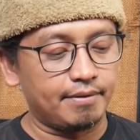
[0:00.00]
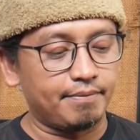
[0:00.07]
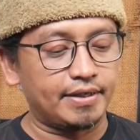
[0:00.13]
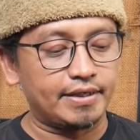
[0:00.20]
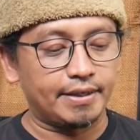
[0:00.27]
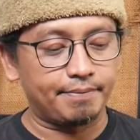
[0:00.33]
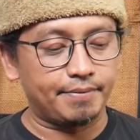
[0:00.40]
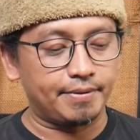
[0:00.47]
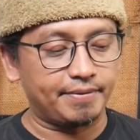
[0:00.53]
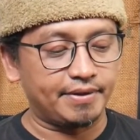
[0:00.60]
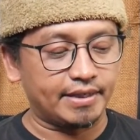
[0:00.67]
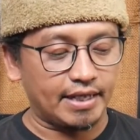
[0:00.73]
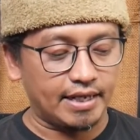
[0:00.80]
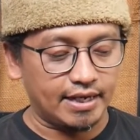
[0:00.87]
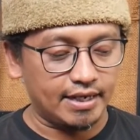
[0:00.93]
banyak
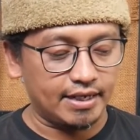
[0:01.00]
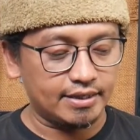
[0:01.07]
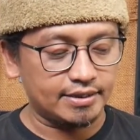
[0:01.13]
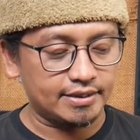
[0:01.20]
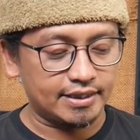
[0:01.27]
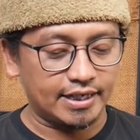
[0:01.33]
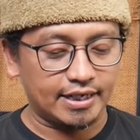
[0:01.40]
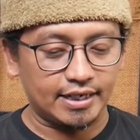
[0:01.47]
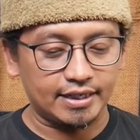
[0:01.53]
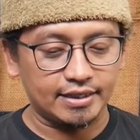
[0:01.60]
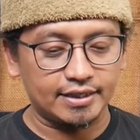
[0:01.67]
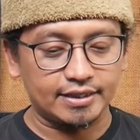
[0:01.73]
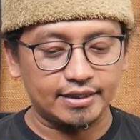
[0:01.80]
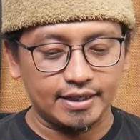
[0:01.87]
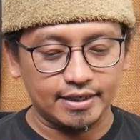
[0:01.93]
permintaan sekarang
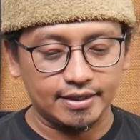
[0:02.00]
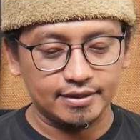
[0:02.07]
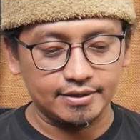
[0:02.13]
kita